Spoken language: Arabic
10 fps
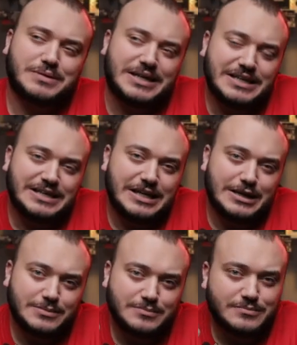
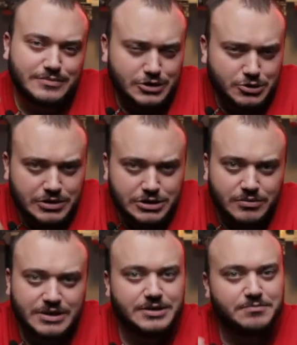خلينا شوي
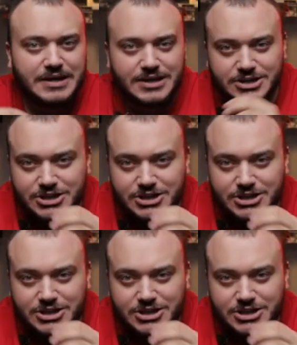شوي نبلش